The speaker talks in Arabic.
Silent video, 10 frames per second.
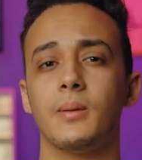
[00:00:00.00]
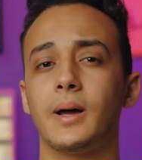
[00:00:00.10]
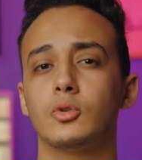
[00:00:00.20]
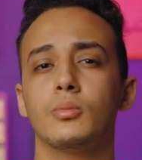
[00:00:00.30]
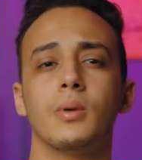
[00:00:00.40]
جه
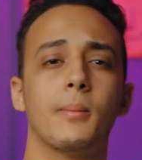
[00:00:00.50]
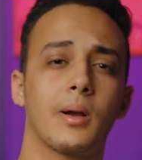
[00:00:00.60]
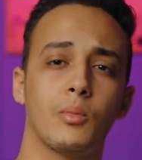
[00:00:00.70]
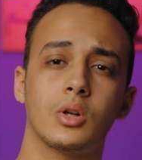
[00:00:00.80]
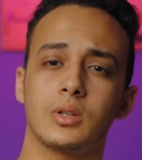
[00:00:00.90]
بعدهم بقى
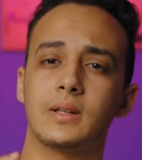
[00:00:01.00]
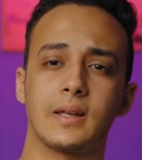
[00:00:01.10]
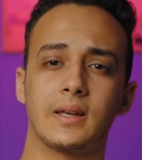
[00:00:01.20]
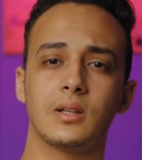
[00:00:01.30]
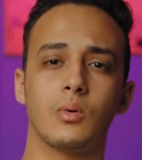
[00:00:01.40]
مجموعة
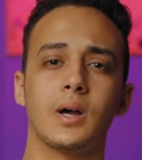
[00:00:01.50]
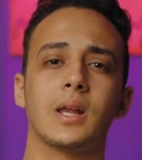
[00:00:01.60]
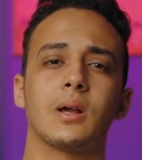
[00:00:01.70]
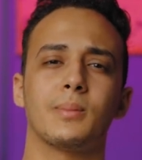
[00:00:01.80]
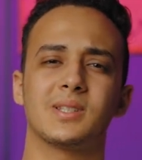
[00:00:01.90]
تالتة كده
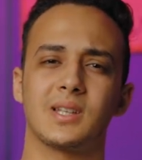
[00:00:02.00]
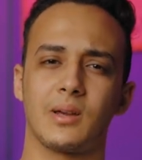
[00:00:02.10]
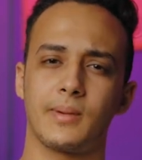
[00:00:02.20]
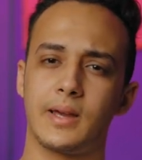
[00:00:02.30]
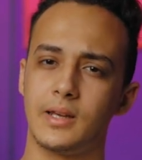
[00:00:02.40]
وقال لك بس يا
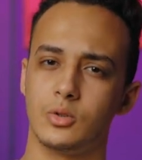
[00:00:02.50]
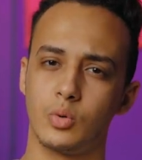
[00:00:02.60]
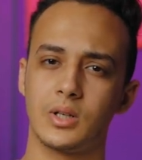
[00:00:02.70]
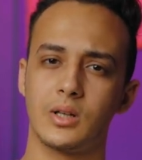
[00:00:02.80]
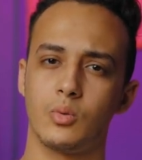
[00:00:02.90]
جماعة
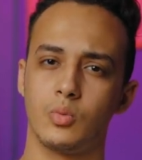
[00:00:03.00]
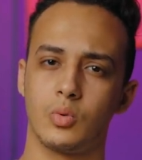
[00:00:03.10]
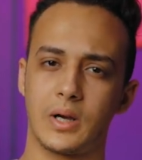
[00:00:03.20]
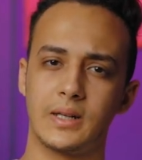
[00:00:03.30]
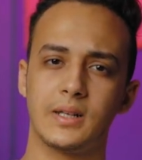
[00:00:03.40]
اهدوا كده
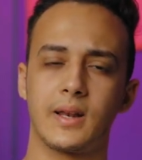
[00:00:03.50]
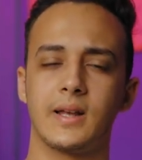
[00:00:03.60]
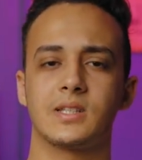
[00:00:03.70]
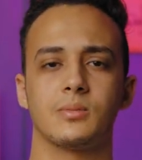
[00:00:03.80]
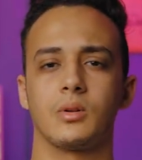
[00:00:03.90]
وخلينا
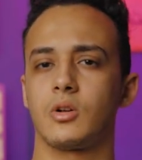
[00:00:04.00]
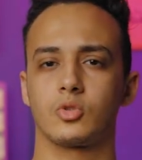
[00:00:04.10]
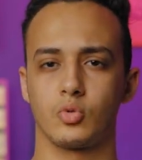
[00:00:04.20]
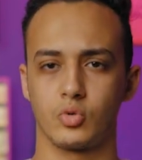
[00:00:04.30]
نقسم الأرض